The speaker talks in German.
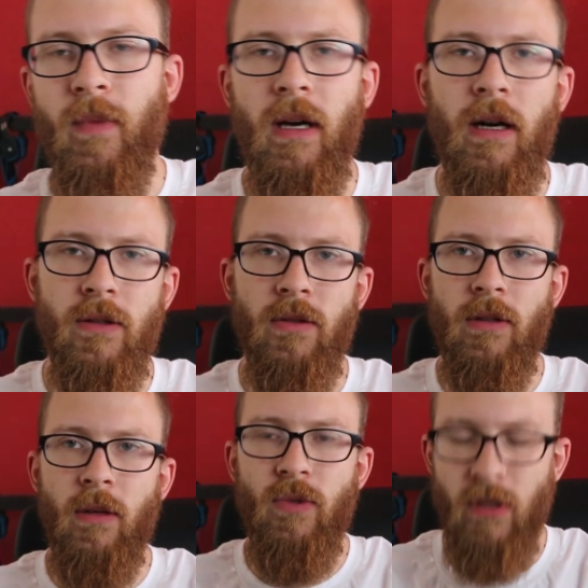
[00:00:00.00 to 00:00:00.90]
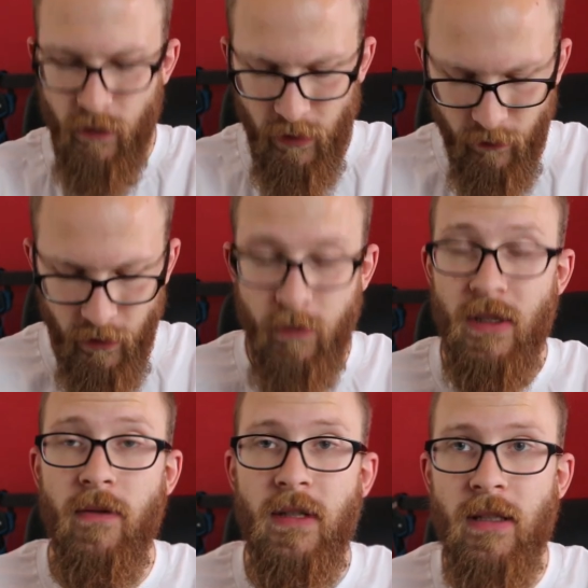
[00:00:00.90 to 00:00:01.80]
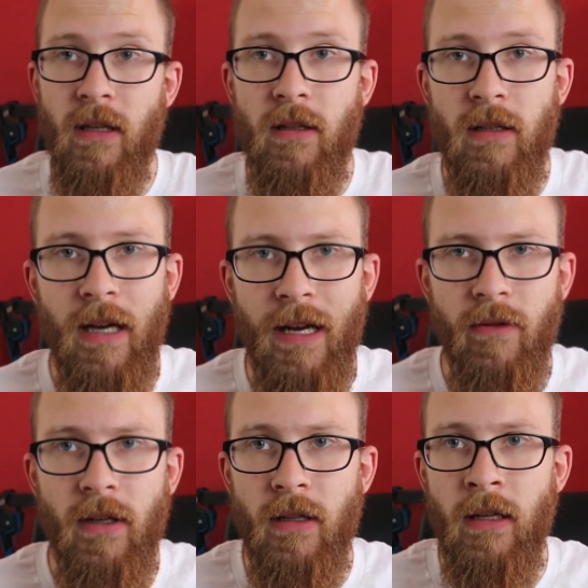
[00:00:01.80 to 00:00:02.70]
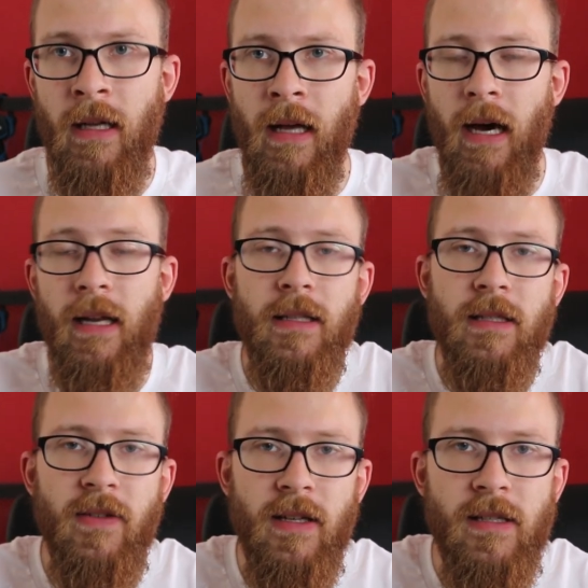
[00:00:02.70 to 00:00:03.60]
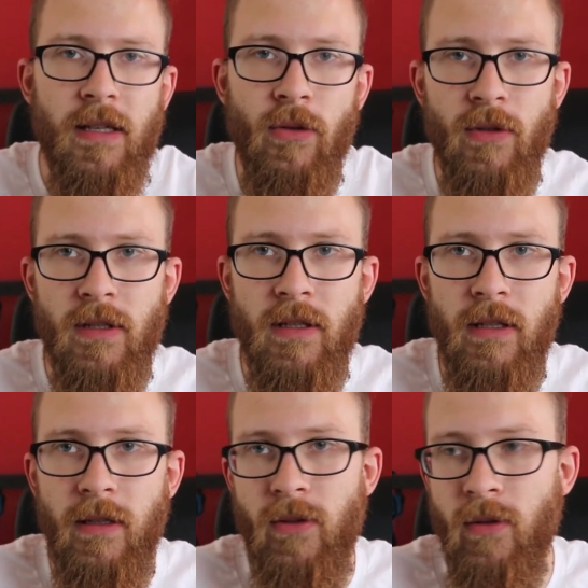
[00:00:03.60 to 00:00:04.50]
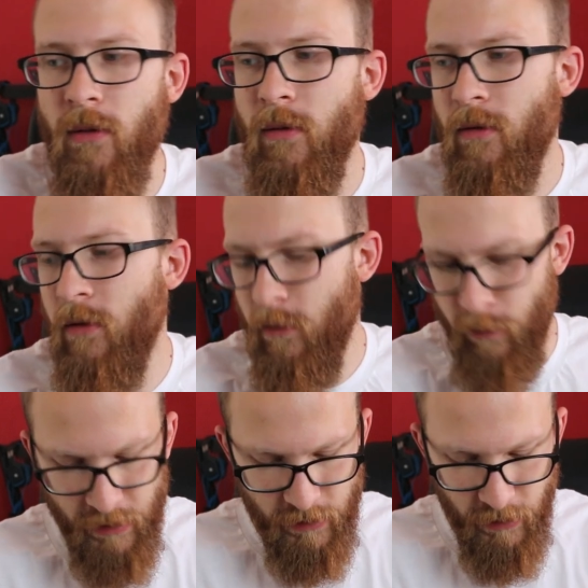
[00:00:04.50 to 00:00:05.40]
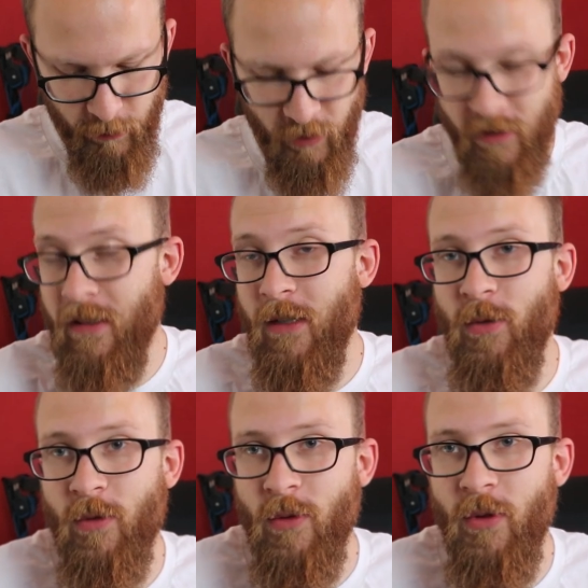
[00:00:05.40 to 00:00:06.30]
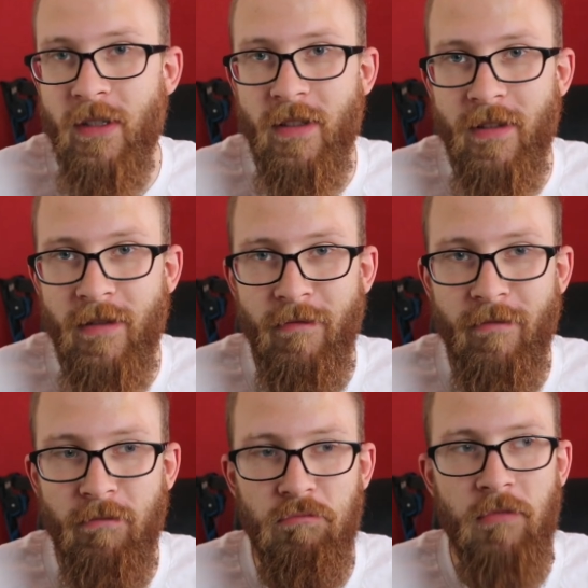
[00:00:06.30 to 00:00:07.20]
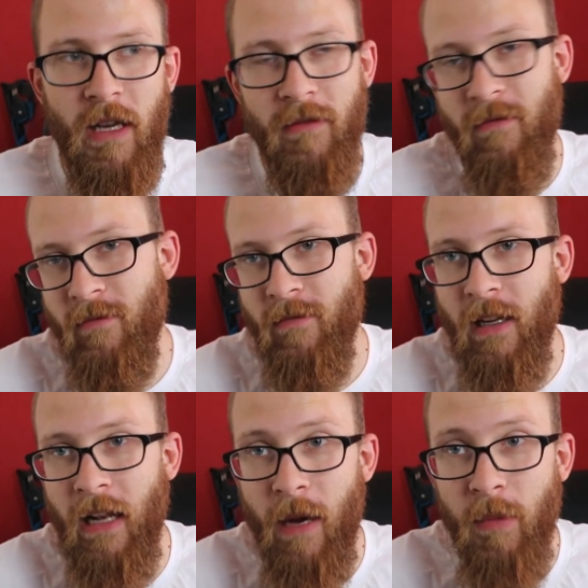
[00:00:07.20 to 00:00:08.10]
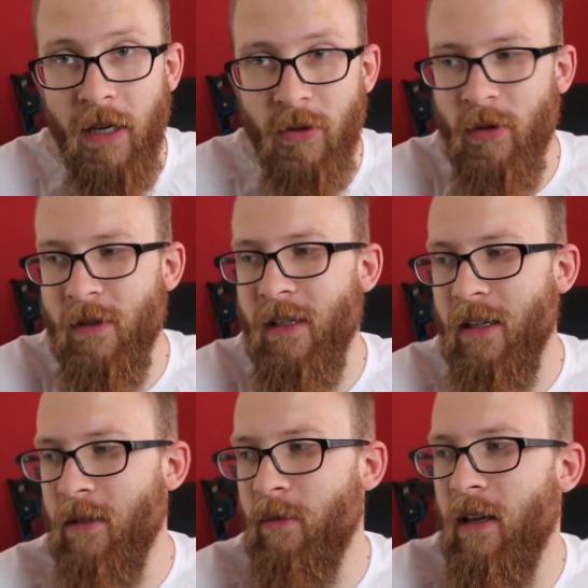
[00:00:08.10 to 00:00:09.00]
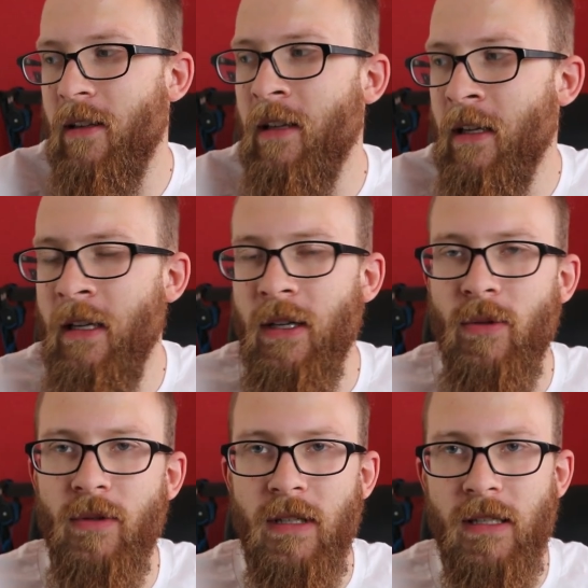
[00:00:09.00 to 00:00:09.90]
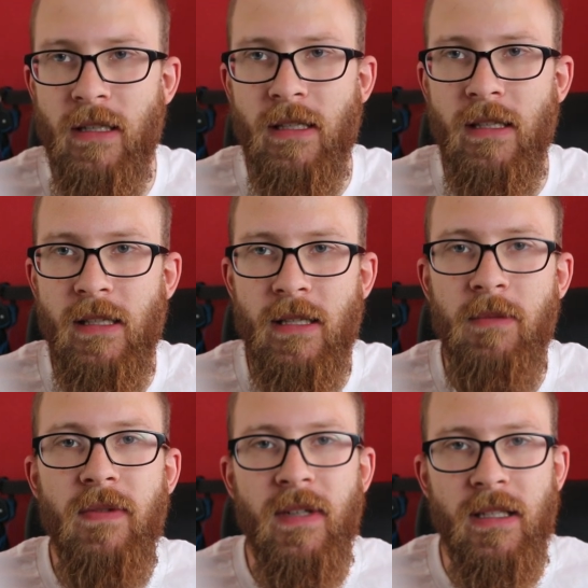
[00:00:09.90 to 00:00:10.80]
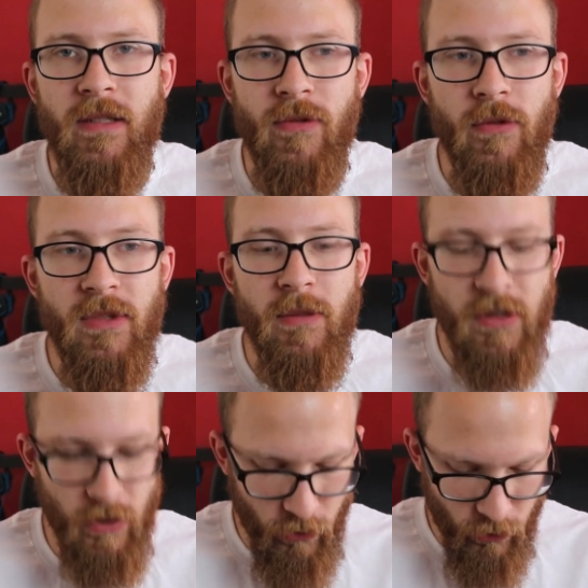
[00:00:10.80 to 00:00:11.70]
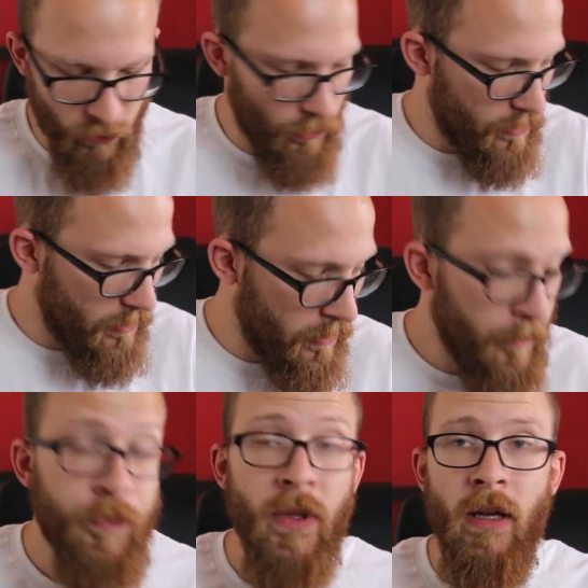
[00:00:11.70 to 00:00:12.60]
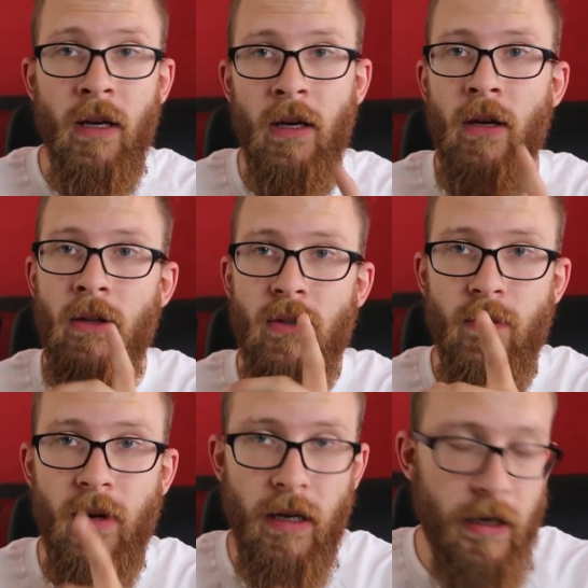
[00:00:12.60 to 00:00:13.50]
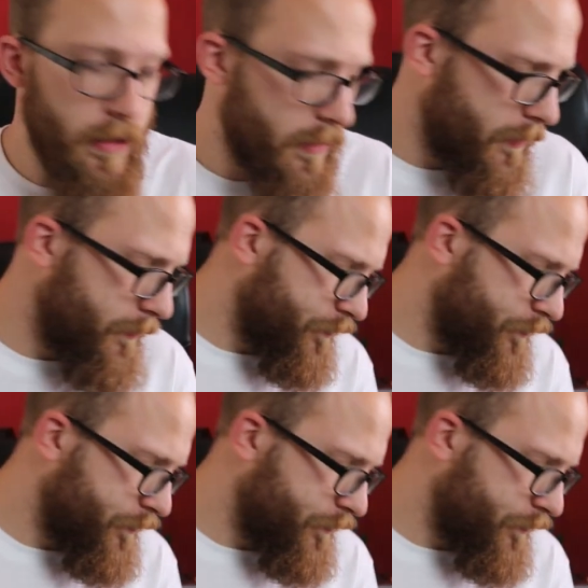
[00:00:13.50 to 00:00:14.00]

Ja, also da muss auf jeden Fall ein bisschen was dran getan werden. Allerdings war es sehr günstig. Also äh, Basti hat mir einen sehr guten Kurs klar machen können, sage ich mal. Und das Ganze hat jetzt mit Versand 75 Euro gekostet. Zum Vergleich,